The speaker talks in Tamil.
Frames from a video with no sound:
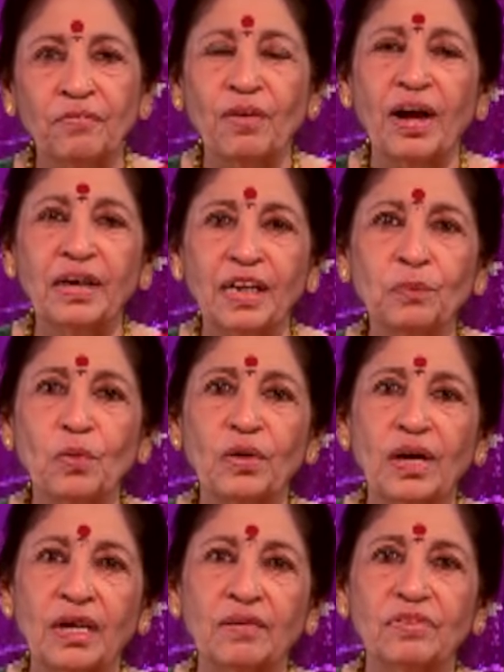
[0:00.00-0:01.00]
வாங்கன்னு
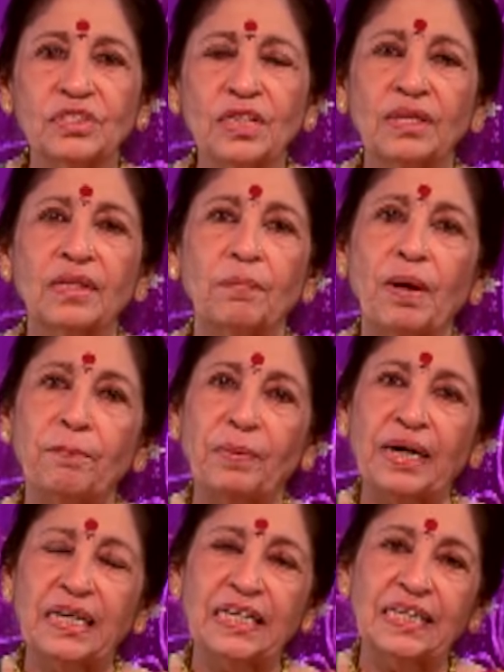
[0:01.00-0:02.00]
உட்கார வச்சு அந்த அம்மா
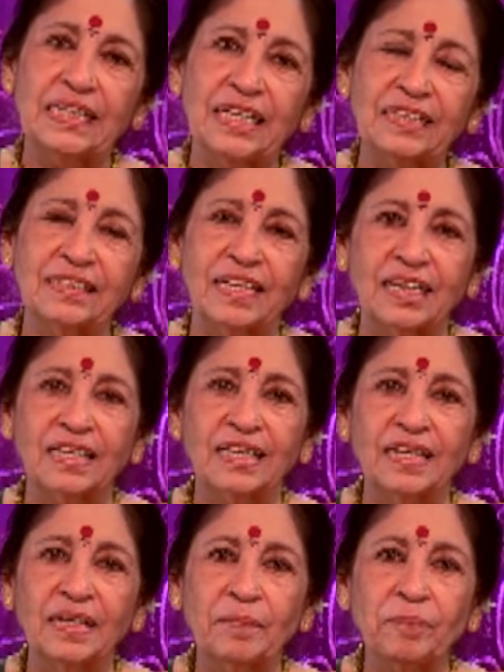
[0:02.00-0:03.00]
பழங்கள்லாம் தராங்க